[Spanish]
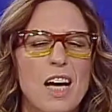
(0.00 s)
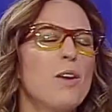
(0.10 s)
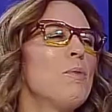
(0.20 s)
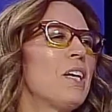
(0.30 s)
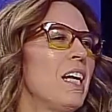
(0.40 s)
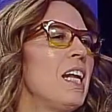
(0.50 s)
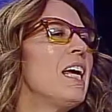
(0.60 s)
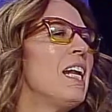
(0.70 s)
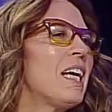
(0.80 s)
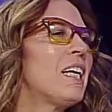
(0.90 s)
ya como que
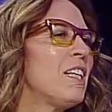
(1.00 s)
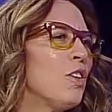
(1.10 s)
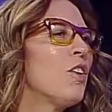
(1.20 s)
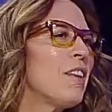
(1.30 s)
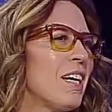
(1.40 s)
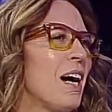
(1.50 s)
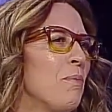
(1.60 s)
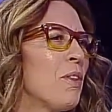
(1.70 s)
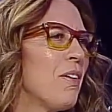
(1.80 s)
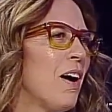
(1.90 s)
el, escritor,
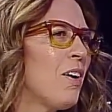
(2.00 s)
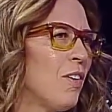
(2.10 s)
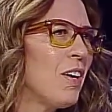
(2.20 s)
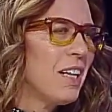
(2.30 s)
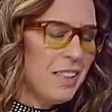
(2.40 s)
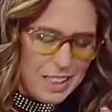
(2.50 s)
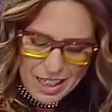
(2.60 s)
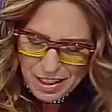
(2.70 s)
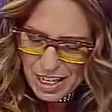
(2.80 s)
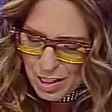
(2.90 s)
digamos, debajo, eh,
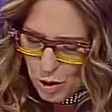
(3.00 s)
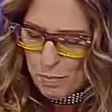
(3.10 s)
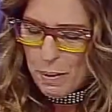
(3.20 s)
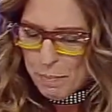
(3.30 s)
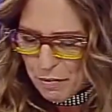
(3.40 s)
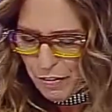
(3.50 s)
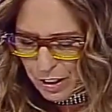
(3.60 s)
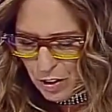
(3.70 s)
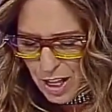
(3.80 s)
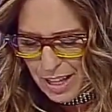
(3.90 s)
detrás de las sombras.
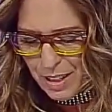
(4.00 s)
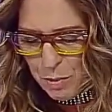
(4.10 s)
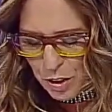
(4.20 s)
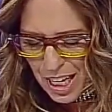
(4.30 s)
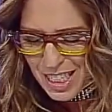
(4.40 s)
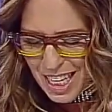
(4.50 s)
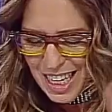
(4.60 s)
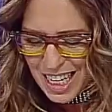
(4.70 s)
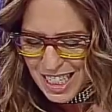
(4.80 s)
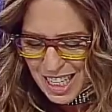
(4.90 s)
Perfecto, ya. Democracia
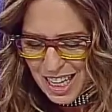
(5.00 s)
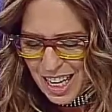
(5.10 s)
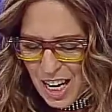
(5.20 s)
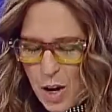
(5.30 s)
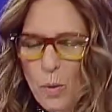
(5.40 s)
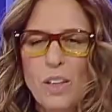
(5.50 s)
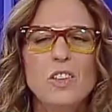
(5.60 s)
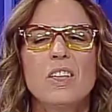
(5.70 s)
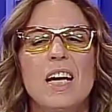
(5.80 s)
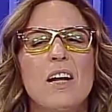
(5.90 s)
en LCD.
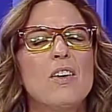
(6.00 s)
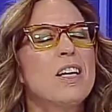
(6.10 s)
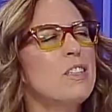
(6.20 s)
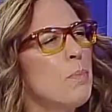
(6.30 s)
¿Cuándo crearon